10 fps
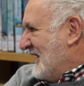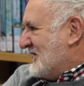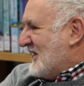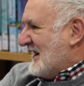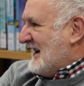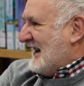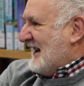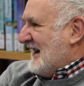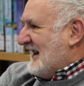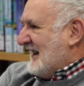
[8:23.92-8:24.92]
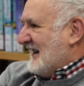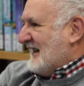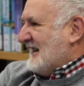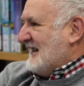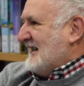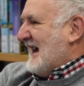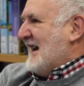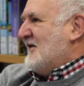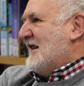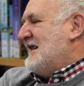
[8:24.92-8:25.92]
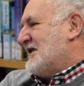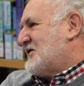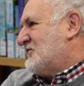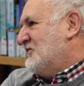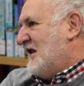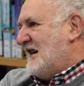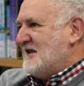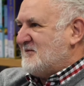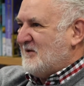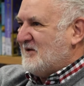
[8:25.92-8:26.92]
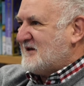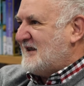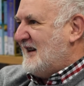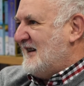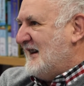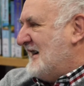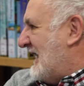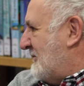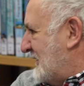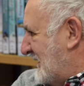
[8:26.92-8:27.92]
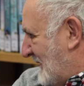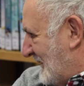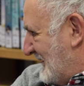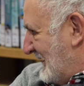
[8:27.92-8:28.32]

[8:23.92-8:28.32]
Cioè, la, allora, la sua risposta è la prima,